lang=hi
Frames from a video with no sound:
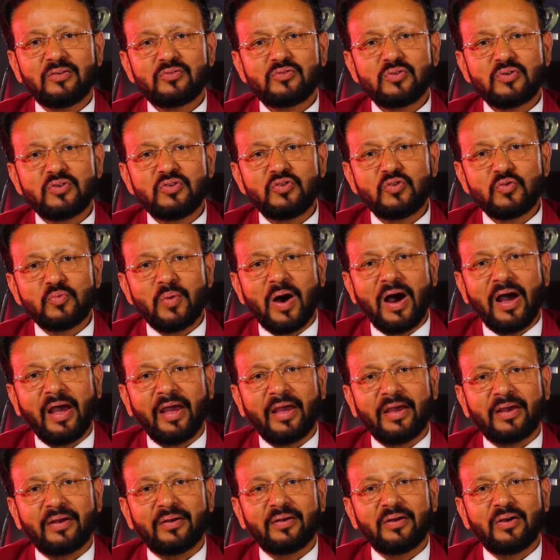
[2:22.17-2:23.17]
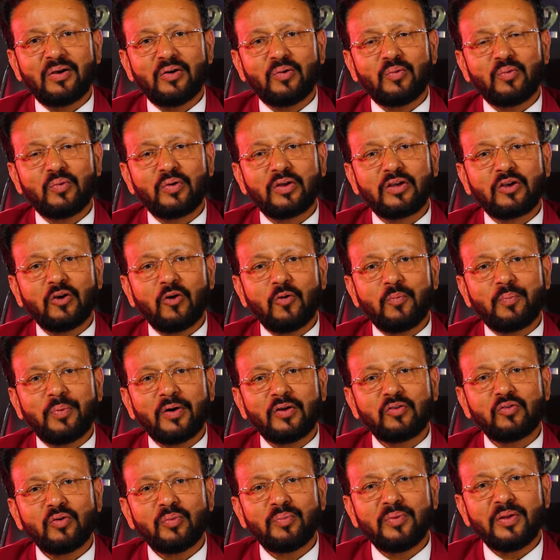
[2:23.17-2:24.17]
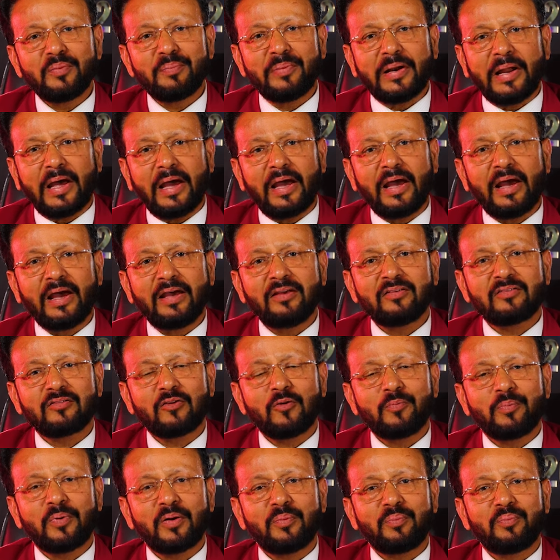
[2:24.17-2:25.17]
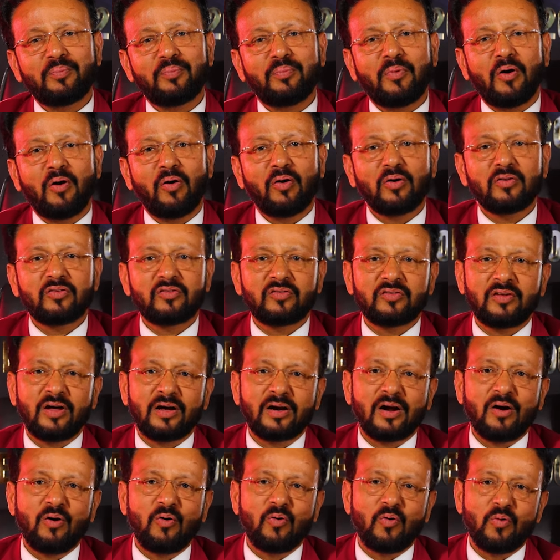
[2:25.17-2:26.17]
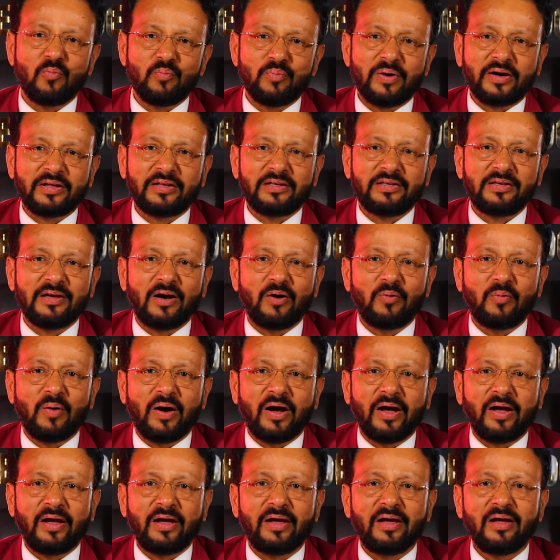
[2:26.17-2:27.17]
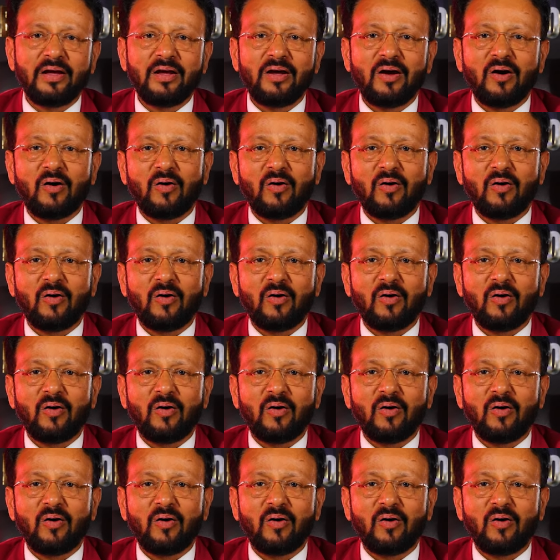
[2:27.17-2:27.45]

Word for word: जो युवा हैं उनके ऊपर जो हमने बनाया है इसके ऊपर बहुत सारा होमवर्क किया हुआ है